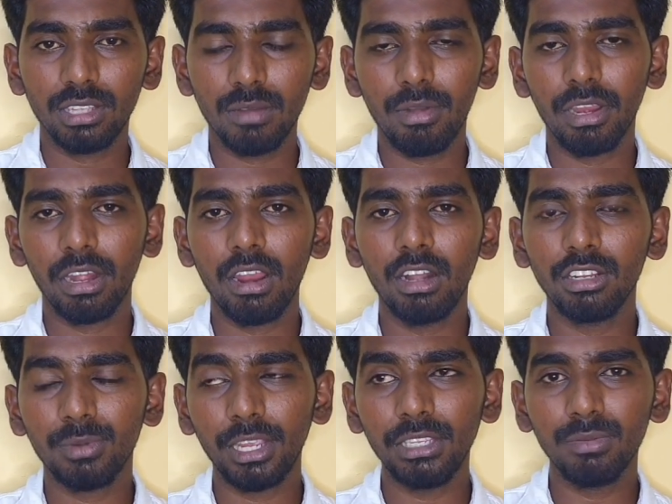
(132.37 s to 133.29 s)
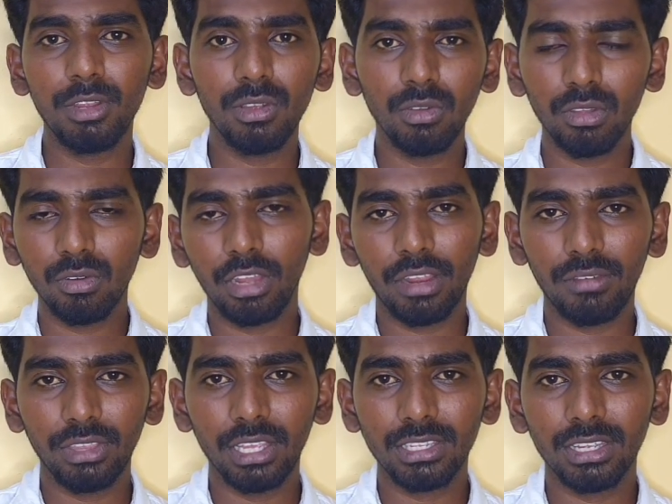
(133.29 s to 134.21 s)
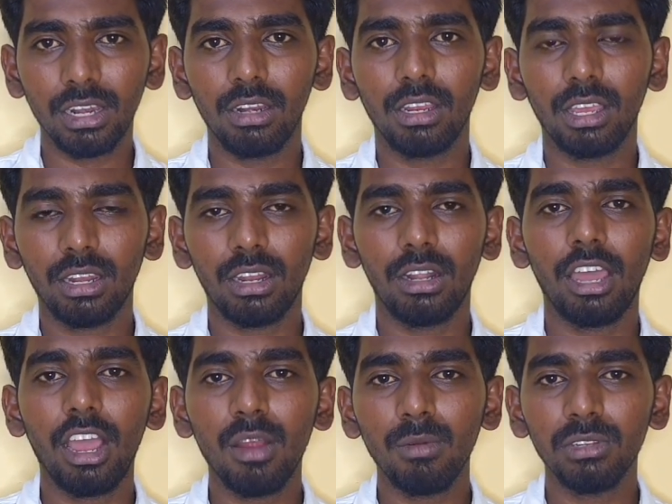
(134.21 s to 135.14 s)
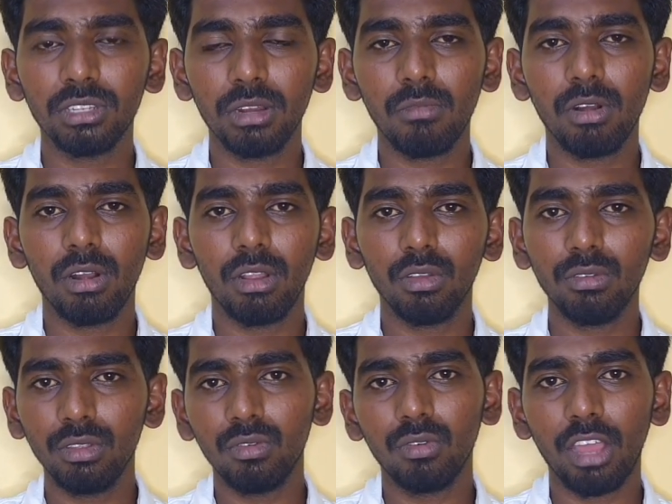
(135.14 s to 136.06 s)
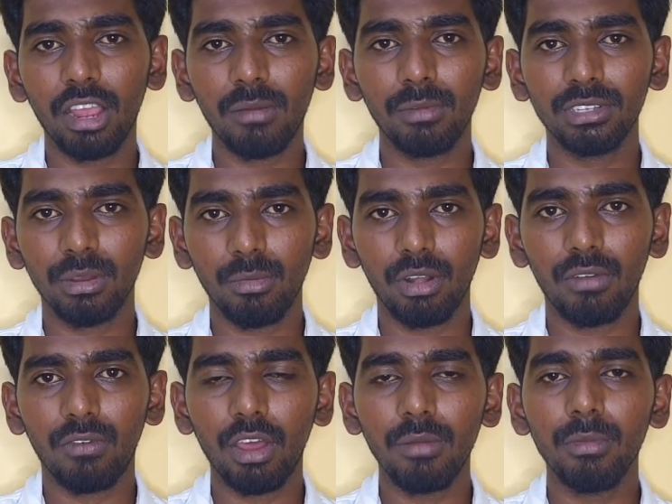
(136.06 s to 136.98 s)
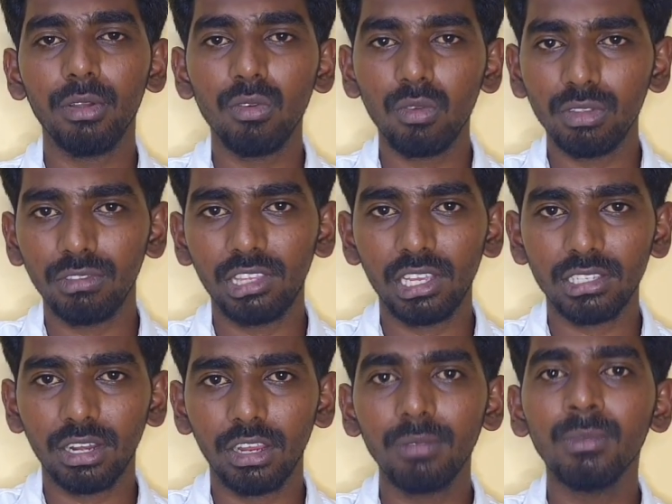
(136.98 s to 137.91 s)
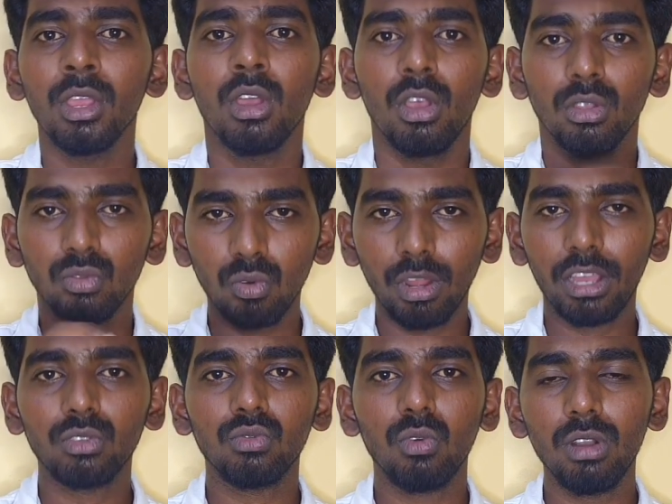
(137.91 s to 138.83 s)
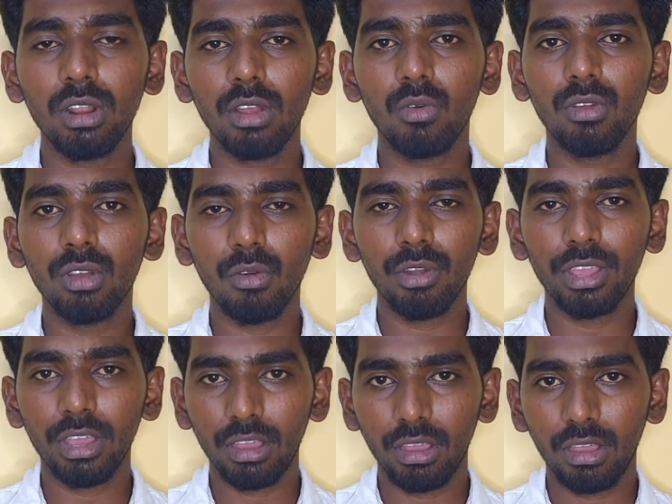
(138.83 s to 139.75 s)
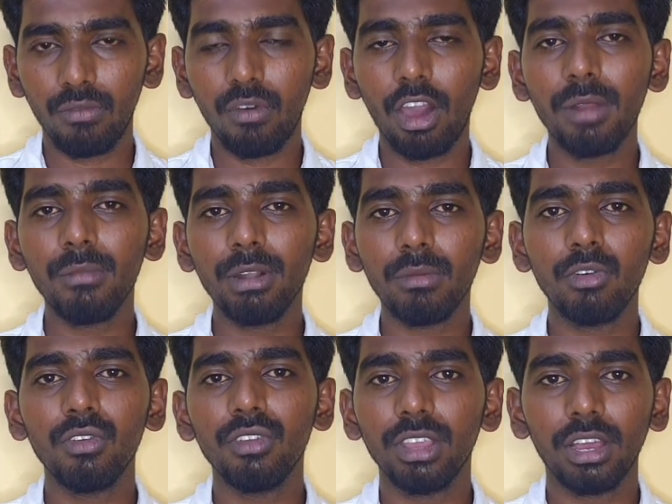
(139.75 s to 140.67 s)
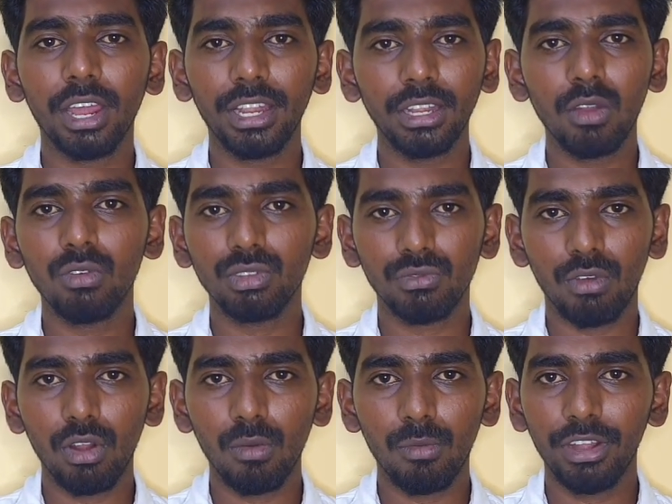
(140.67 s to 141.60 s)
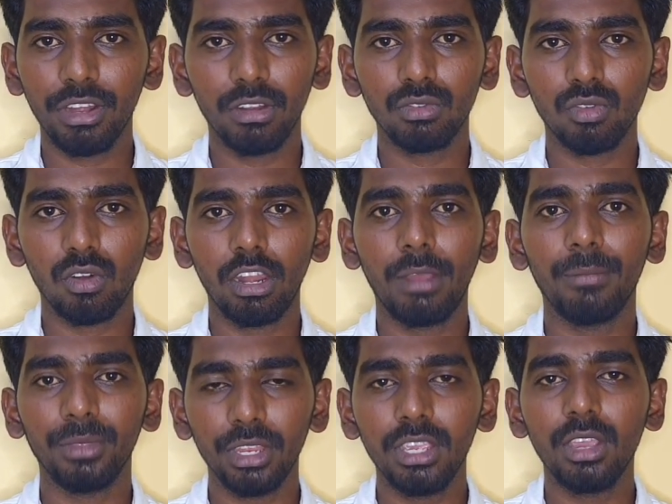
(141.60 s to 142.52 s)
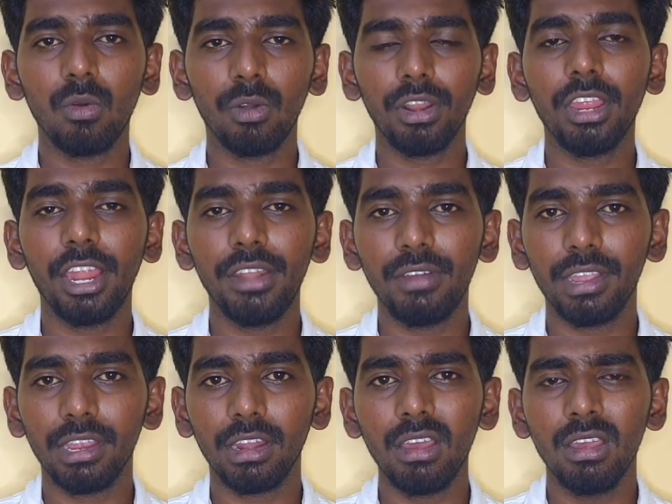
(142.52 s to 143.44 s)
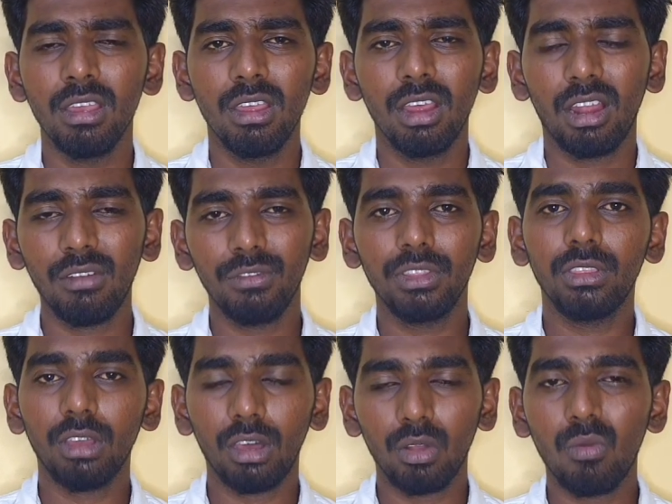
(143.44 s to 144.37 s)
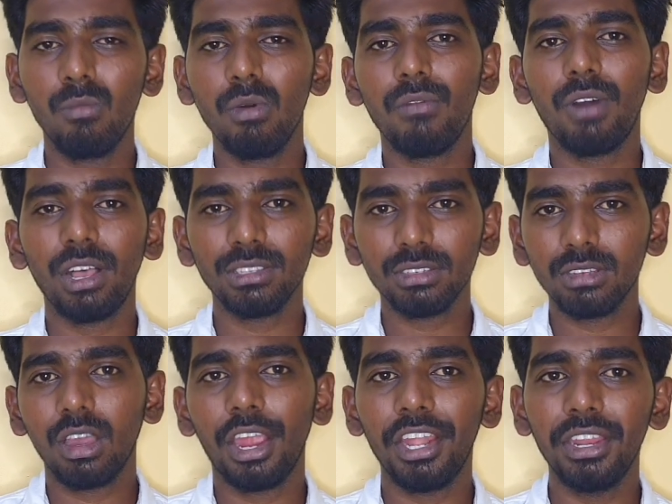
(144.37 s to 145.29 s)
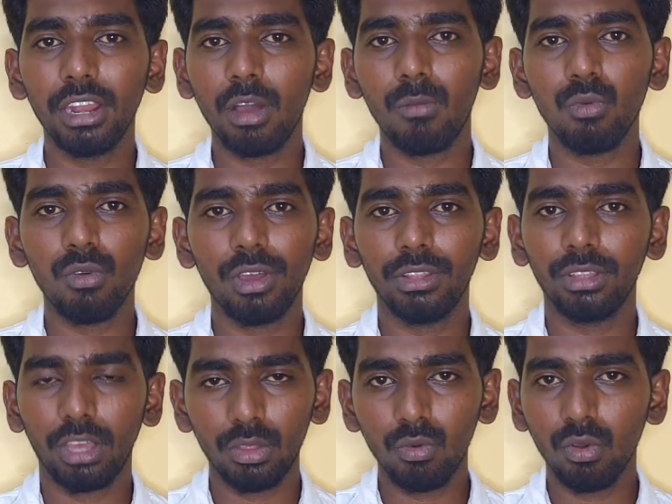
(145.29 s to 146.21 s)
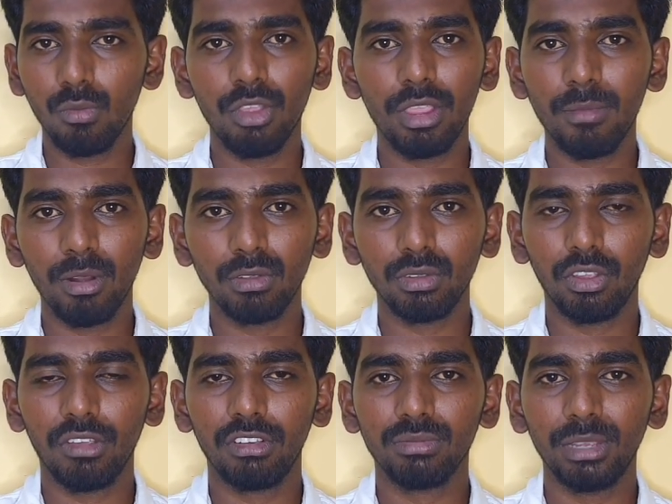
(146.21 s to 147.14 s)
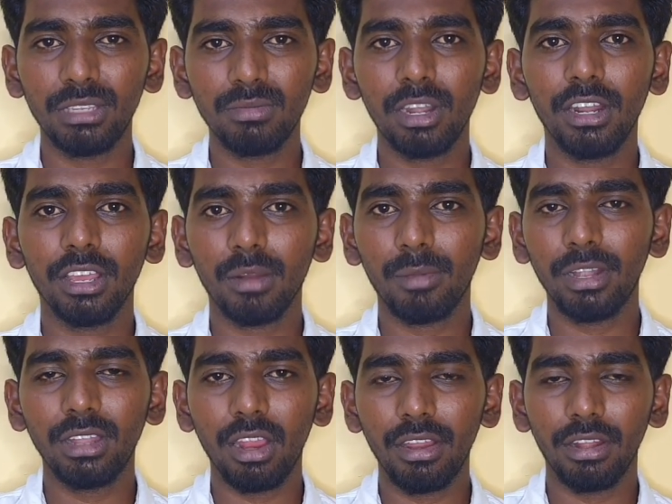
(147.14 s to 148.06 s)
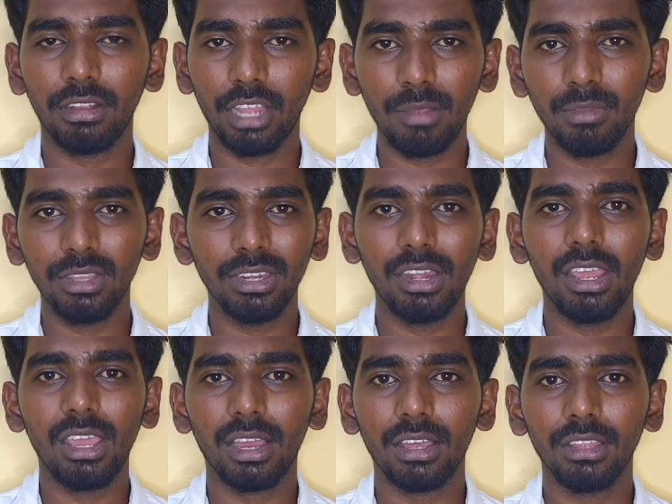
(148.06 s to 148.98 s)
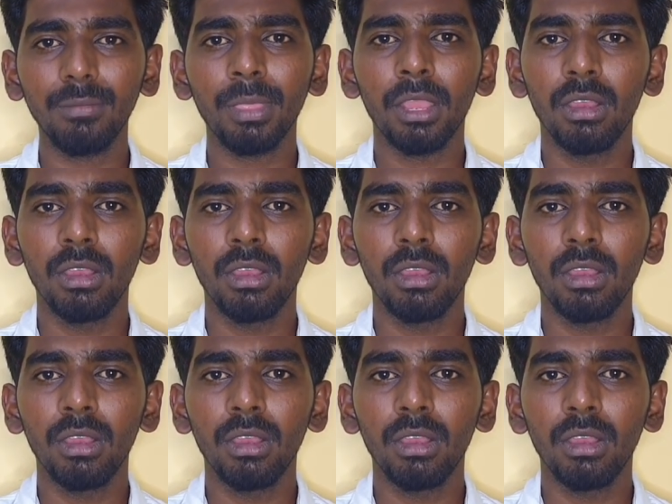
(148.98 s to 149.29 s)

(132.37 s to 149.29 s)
சென்ட் பண்ணிக்கலாம் அண்ட் ஸ்பைஸ் மணிக்கும் இதுக்கும் நிறைய வித்தியாசங்கள் இருக்குது அதில் டாக்குமெண்ட் சென்ட் பண்ணுறதுக்கும் இதுக்கும் டாக்குமெண்ட் சென்ட் பண்ணுற ஃபார்மெட்டுக்கும் கொஞ்சம் வித்தியாசம் இருக்குது ஸோ நாங்கள் சொல்கிற கொடுக்கக்கூடிய ஃபார்மெட்டை மட்டும் நீங்கள் கரெக்டாக ஒன்ஸ் ஃபாலோ பண்ணிங்கன்னு வச்சுக்கோங்களேன் நீங்கள் உடனே ஐடி வாங்கிக்கலாம் அண்ட் வித் ரொம்ப ஃபாஸ்ட்டாக ஐடியெல்லாம் அப்ரூவ் ஆகுது அது ஒரு முக்கியமான விஷயம் ஓகேவா ஸ்பைஸ் மில் எடுக்கிற மாதிரி டை டைம் வந்து டிலே ஆகாது